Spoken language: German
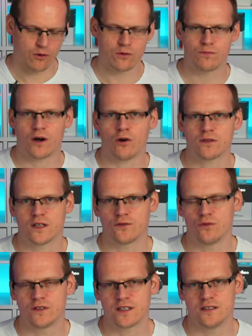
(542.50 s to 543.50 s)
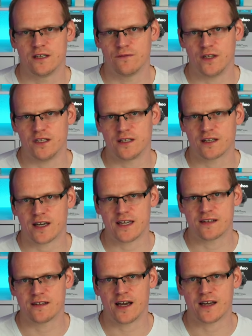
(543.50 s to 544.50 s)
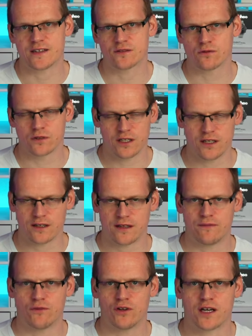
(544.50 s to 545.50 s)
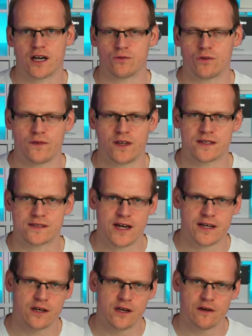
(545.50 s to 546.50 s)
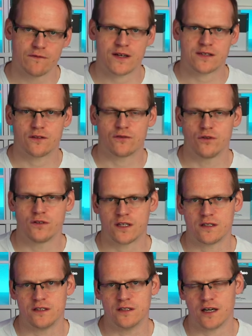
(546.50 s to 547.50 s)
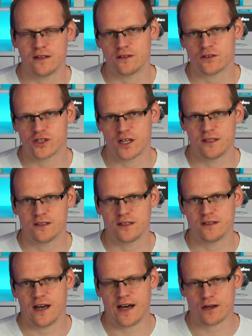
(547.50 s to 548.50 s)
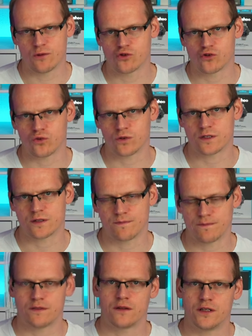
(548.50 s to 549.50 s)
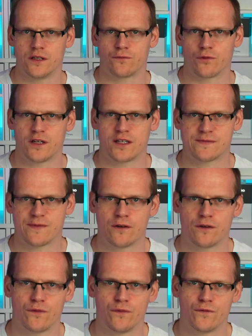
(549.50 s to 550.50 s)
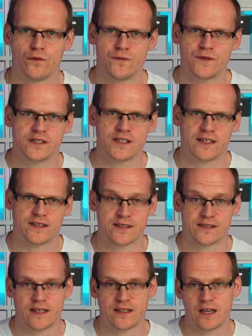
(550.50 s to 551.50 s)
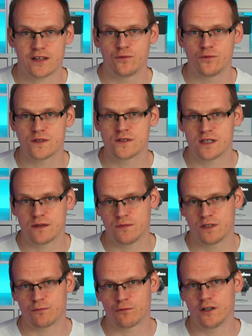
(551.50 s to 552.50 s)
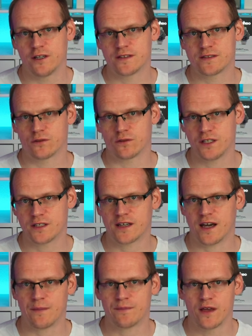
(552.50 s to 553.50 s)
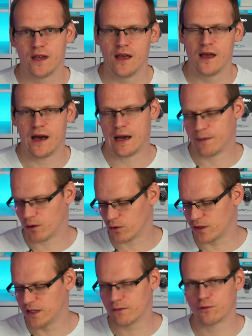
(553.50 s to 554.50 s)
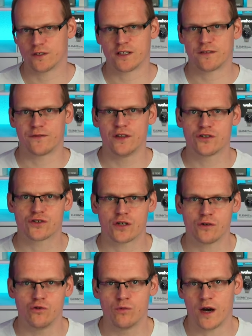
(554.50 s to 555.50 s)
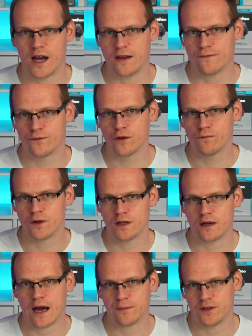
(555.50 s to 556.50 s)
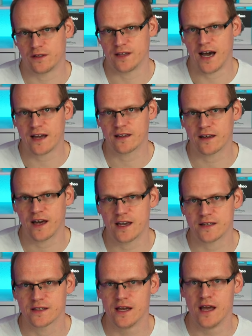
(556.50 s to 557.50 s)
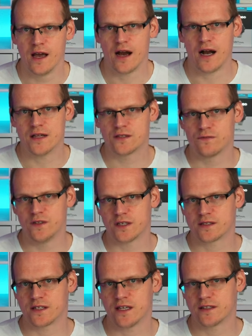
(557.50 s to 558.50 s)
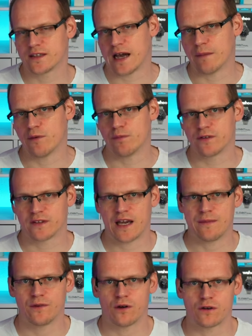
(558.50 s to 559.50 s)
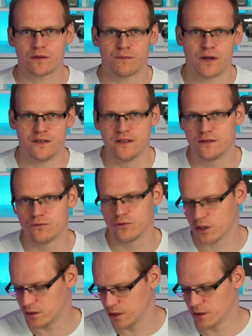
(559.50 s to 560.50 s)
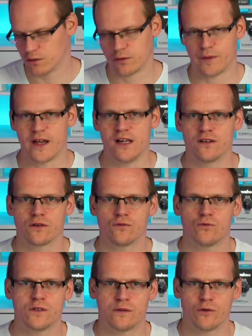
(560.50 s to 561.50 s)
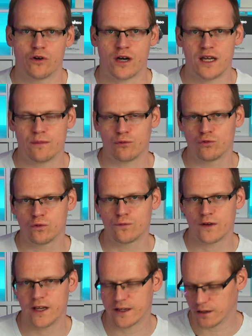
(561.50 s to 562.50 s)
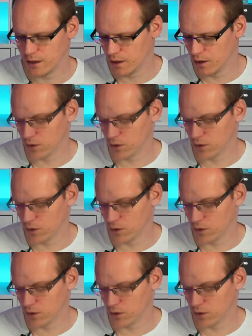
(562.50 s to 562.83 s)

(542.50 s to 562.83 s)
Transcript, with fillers: und braucht natürlich dann hier weniger Rechenleistung, je nachdem, wo ihr gerade unterwegs seid, was natürlich dann hier an dieser Stelle den Akku schont. Die Forna 255 hat das SAT-IQ-System mit dem Release noch nicht gehabt, aber auch hier wurde das Feature über ein Firmware-Update nachgereicht. Also wie ihr seht, Garmin betreibt auch bei diesen Uhren oder bei älteren Uhren immer noch eine Produktpflege